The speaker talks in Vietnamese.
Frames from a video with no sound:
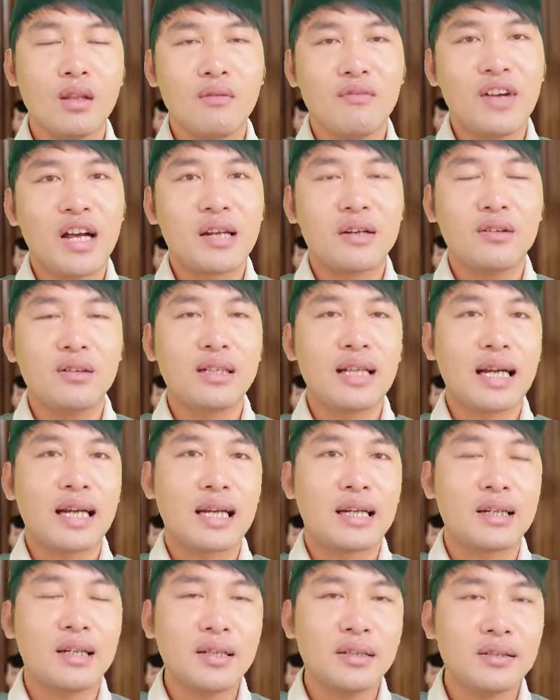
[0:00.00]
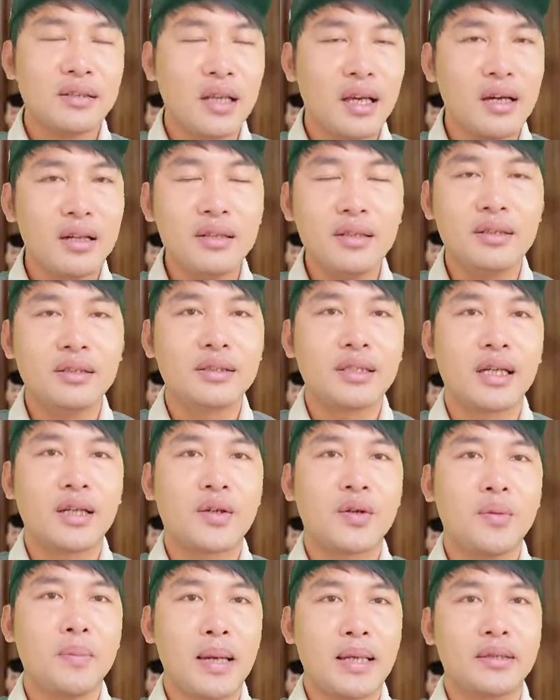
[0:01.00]
và nói rằng là rất nhớ người
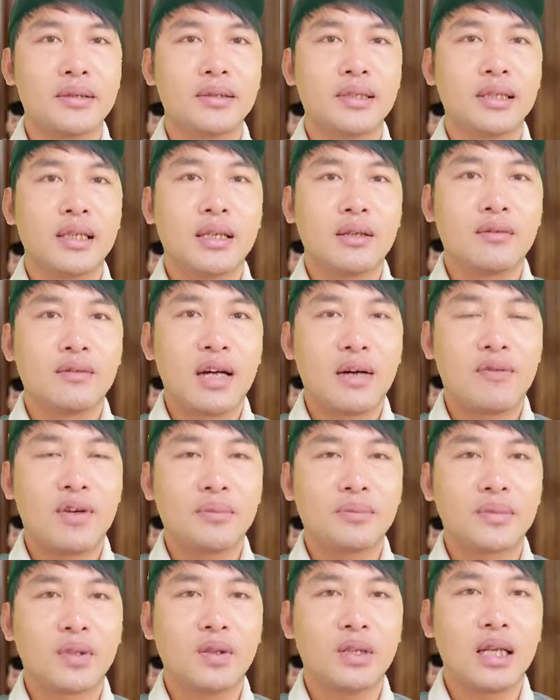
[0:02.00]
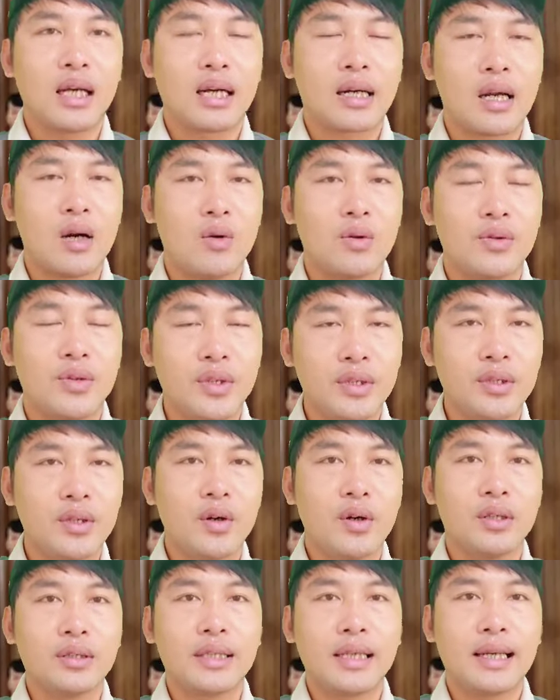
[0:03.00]
thân của mình và phạm tội lần đầu chưa
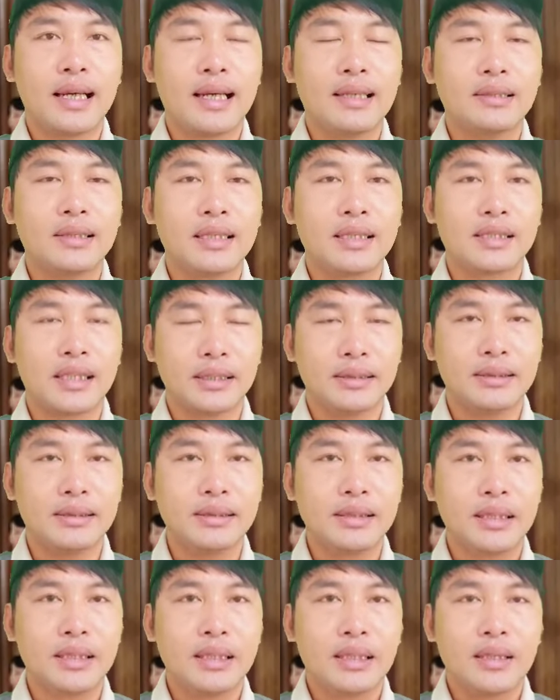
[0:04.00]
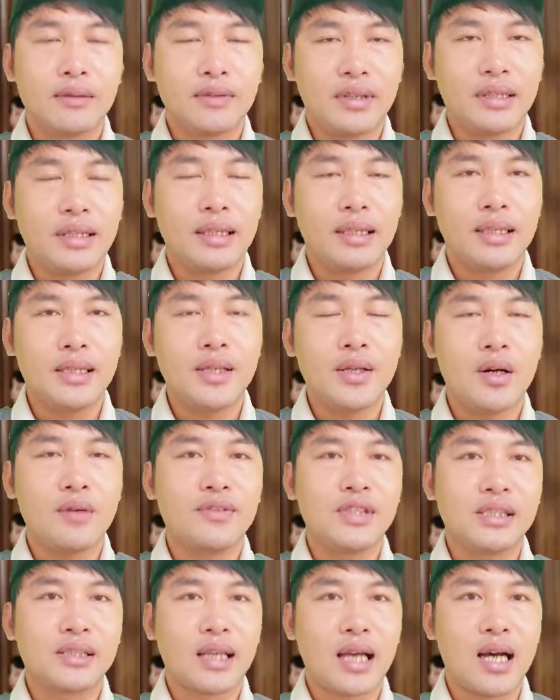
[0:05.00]
có tiền án tiền sự vậy thì lý do
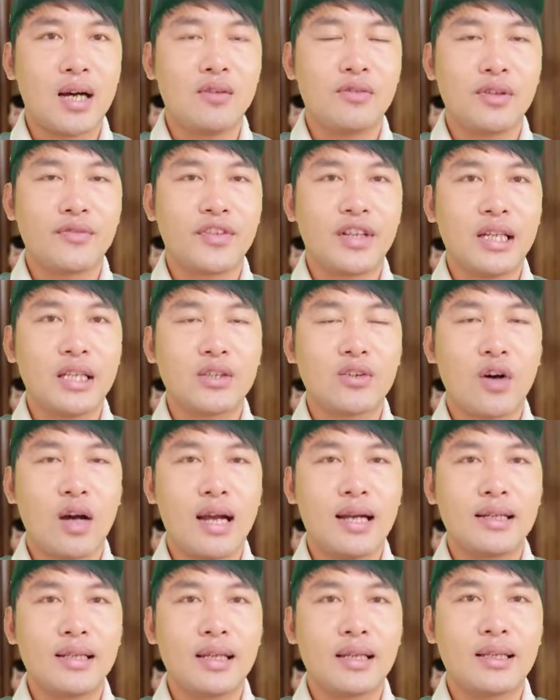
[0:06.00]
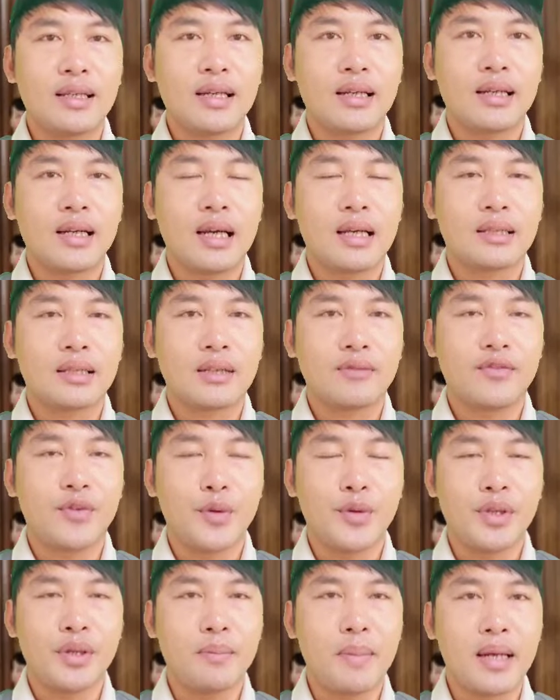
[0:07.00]
vì sao vì phía tòa án nhân dân à, thành
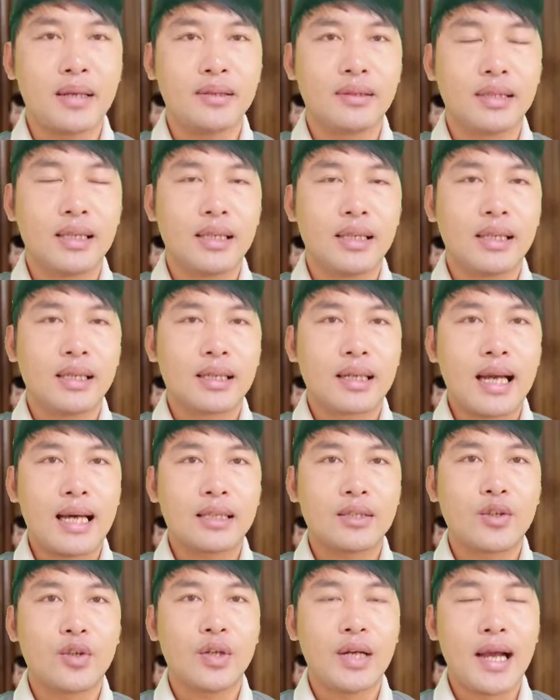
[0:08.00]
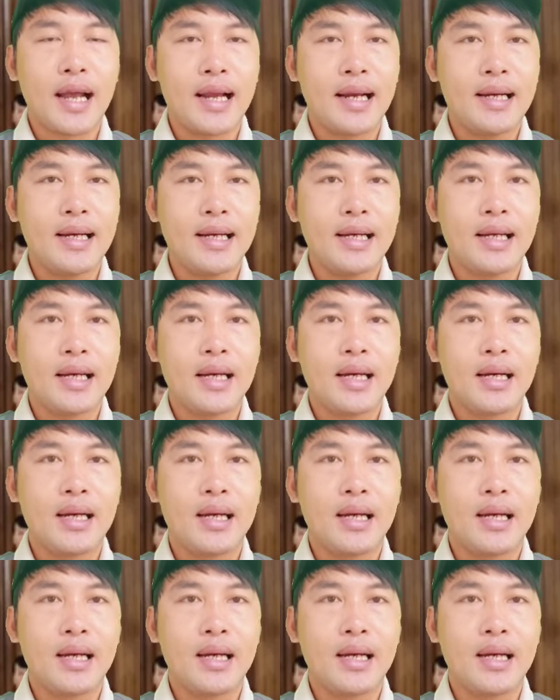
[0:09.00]
phố hồ chí minh đã tuyên án à,